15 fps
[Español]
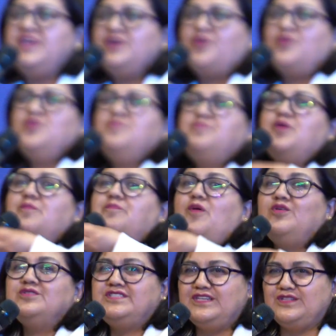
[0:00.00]
con un
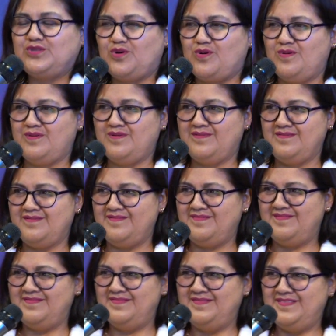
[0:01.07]
propósito.
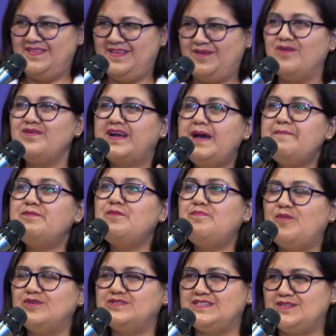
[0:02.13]
¿Con qué
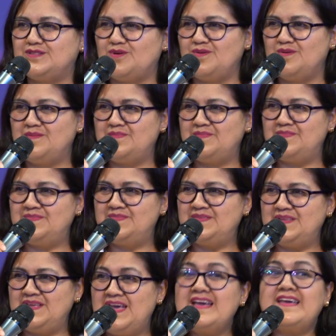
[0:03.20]
propósito?
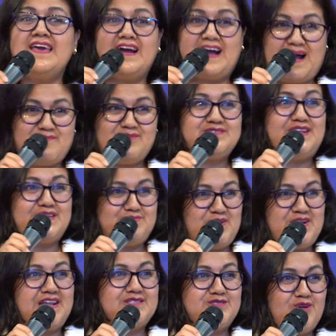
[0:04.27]
Que hagamos las
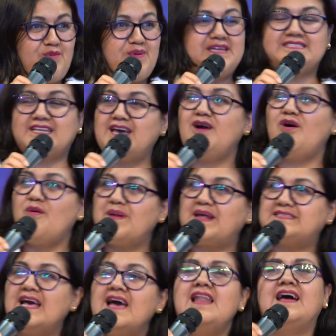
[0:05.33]
buenas obras. ¿Qué obras?
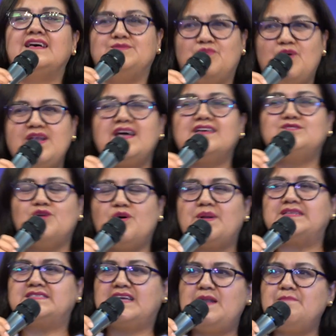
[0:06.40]
Las buenas
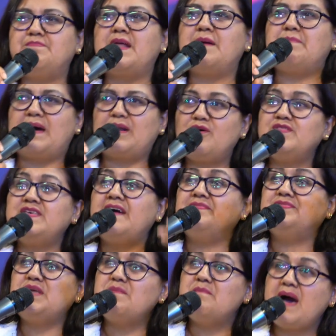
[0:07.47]
obras que Él preparó de
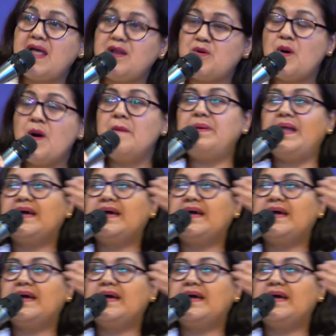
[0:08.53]
antemano para